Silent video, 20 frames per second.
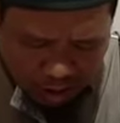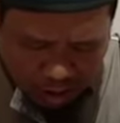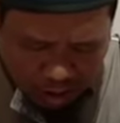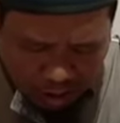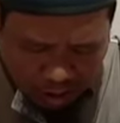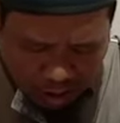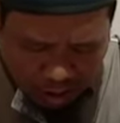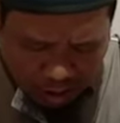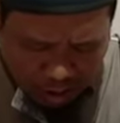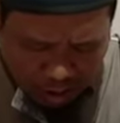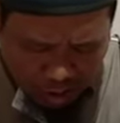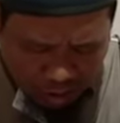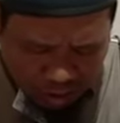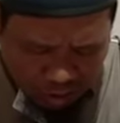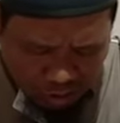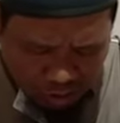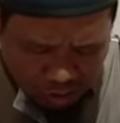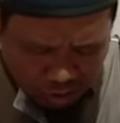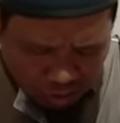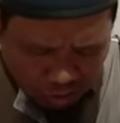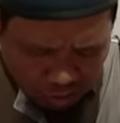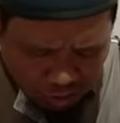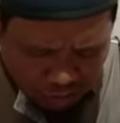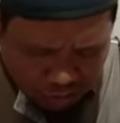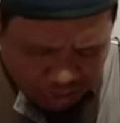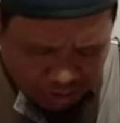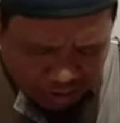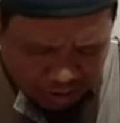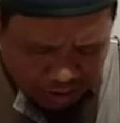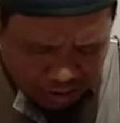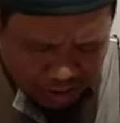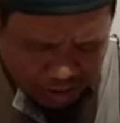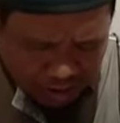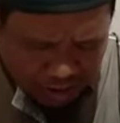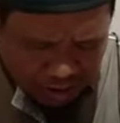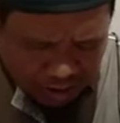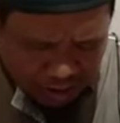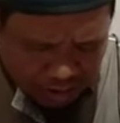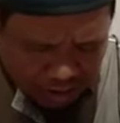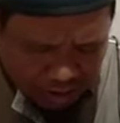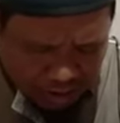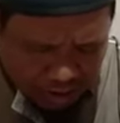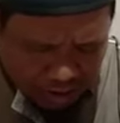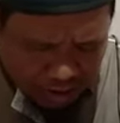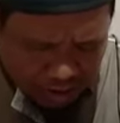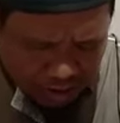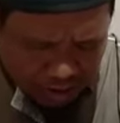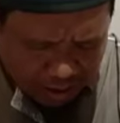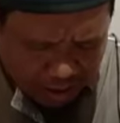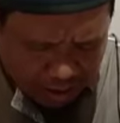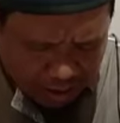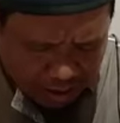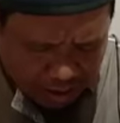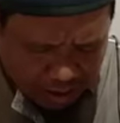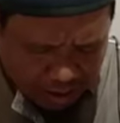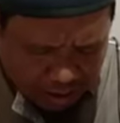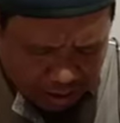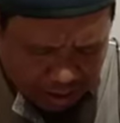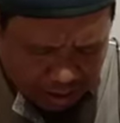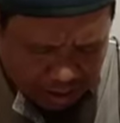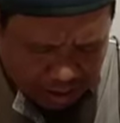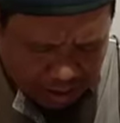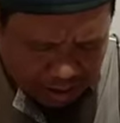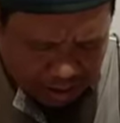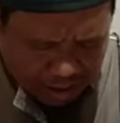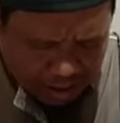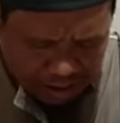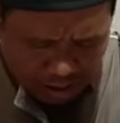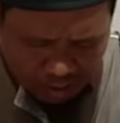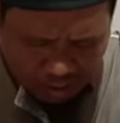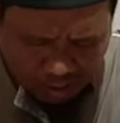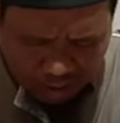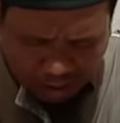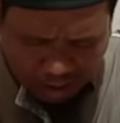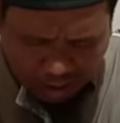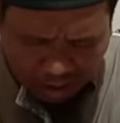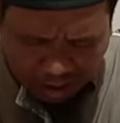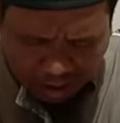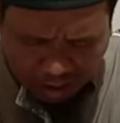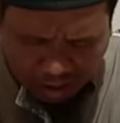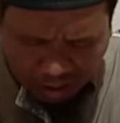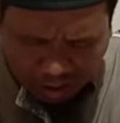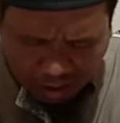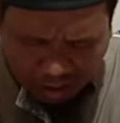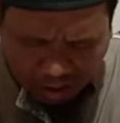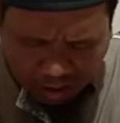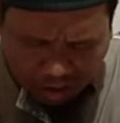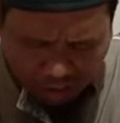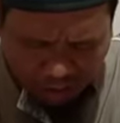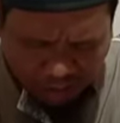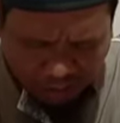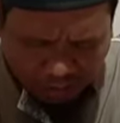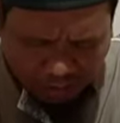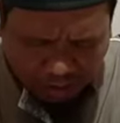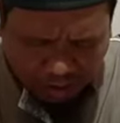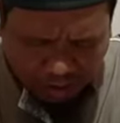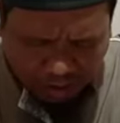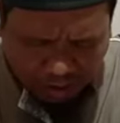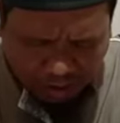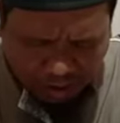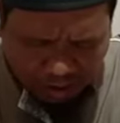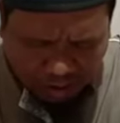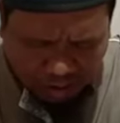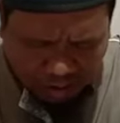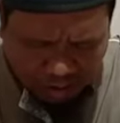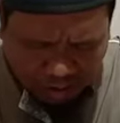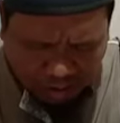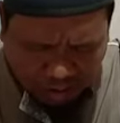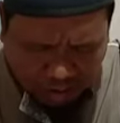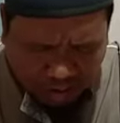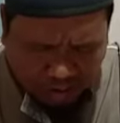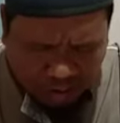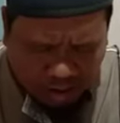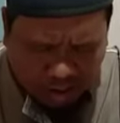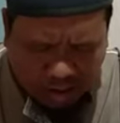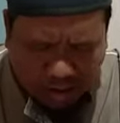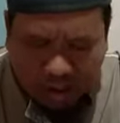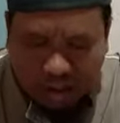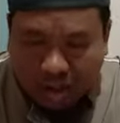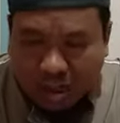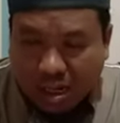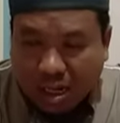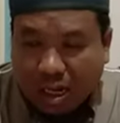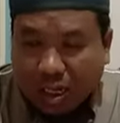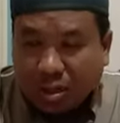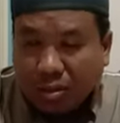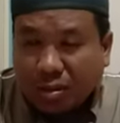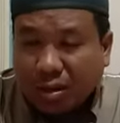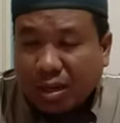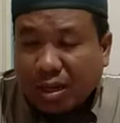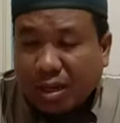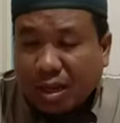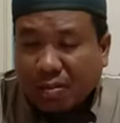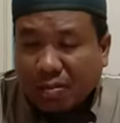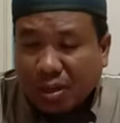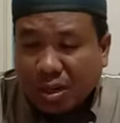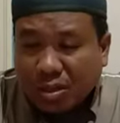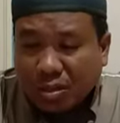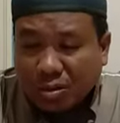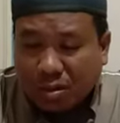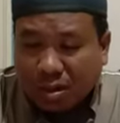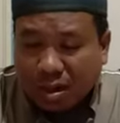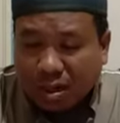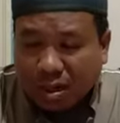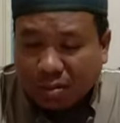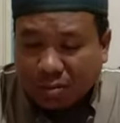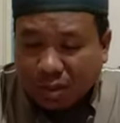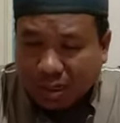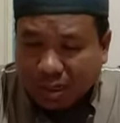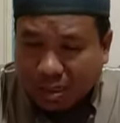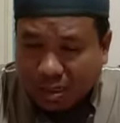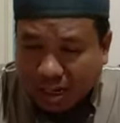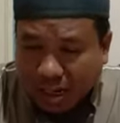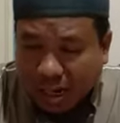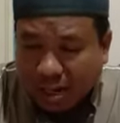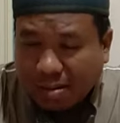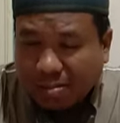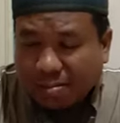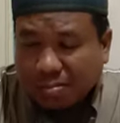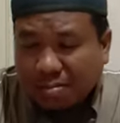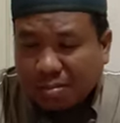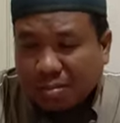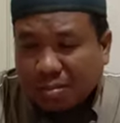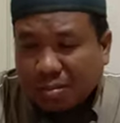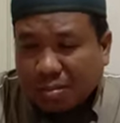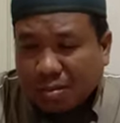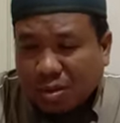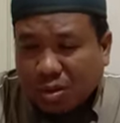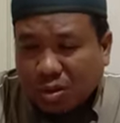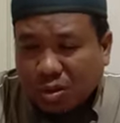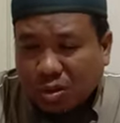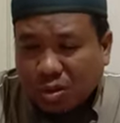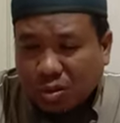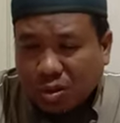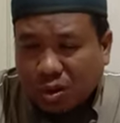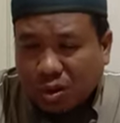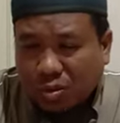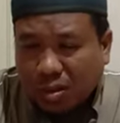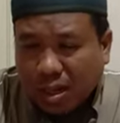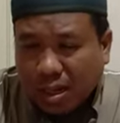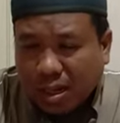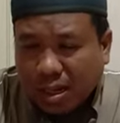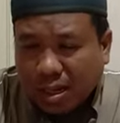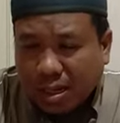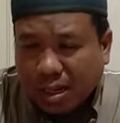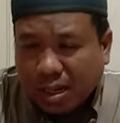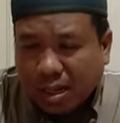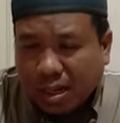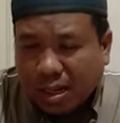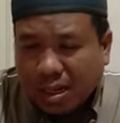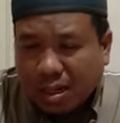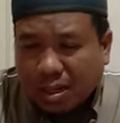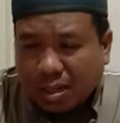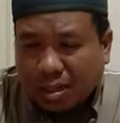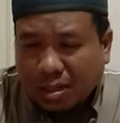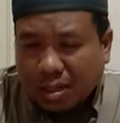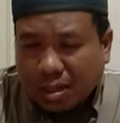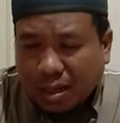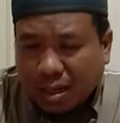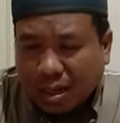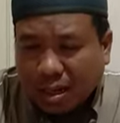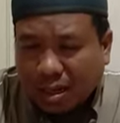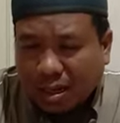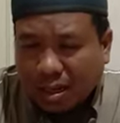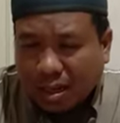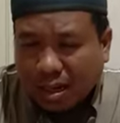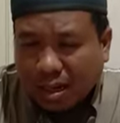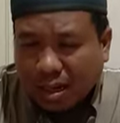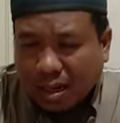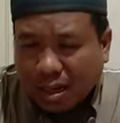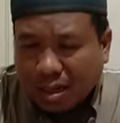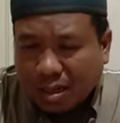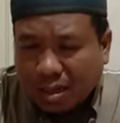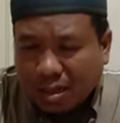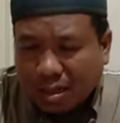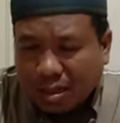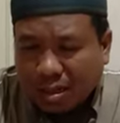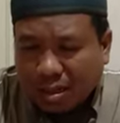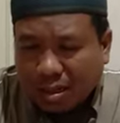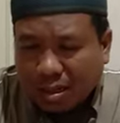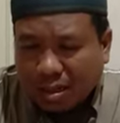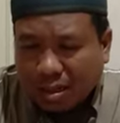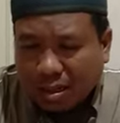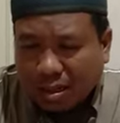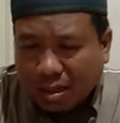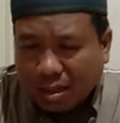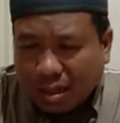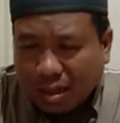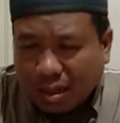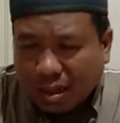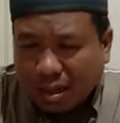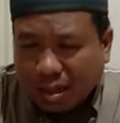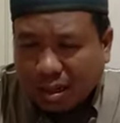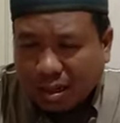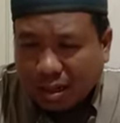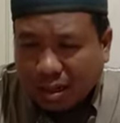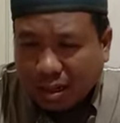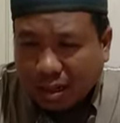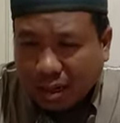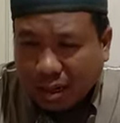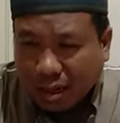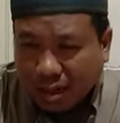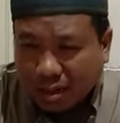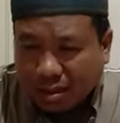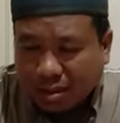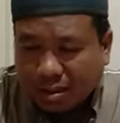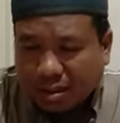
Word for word: aw yadkhulu fil islami riya'an li ajli dunya aw khaufan minal qatli atau ia masuk ke dalam Islam tujuannya karena ingin dilihat